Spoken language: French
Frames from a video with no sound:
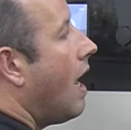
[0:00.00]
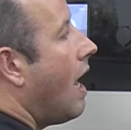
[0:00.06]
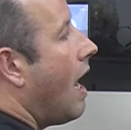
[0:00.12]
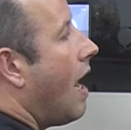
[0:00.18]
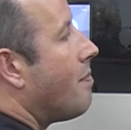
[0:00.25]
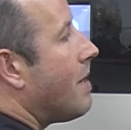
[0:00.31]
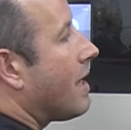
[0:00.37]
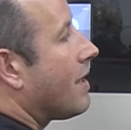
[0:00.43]

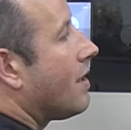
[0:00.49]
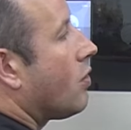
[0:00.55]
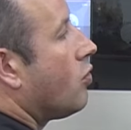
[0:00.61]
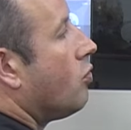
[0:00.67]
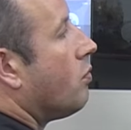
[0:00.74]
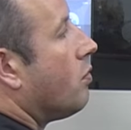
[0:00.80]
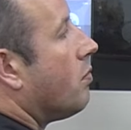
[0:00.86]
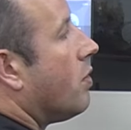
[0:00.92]
À partir
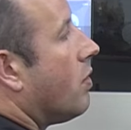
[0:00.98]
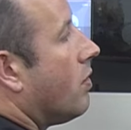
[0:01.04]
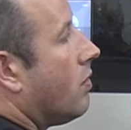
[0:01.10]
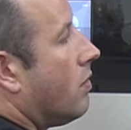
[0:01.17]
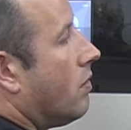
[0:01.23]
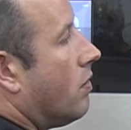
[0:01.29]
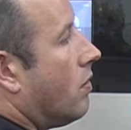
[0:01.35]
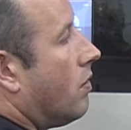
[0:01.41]
du moment
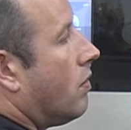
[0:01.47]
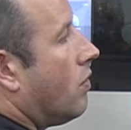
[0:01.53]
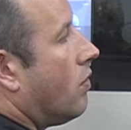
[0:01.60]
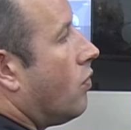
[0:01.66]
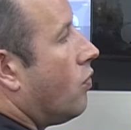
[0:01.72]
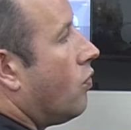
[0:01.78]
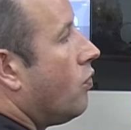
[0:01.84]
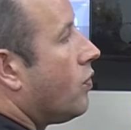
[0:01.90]

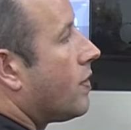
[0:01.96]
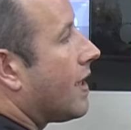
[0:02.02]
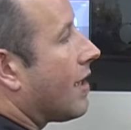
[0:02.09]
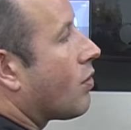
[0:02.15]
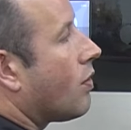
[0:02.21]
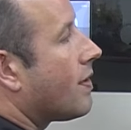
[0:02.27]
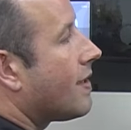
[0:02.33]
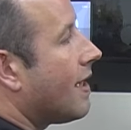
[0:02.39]
où
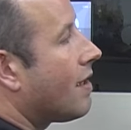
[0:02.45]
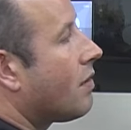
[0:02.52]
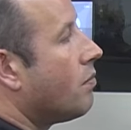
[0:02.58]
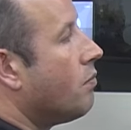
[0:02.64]
cette recette